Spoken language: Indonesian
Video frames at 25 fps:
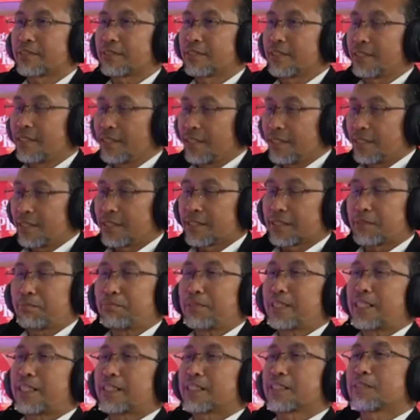
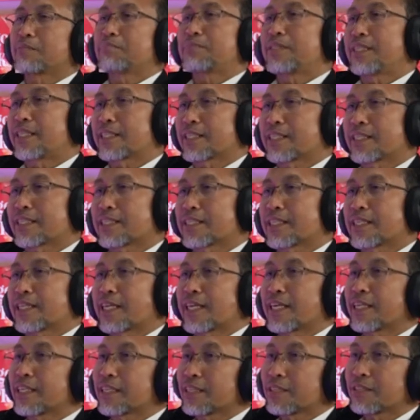99
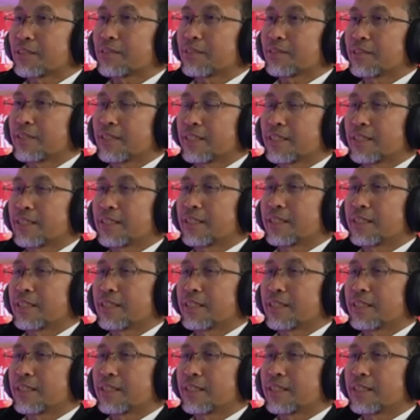ketika itu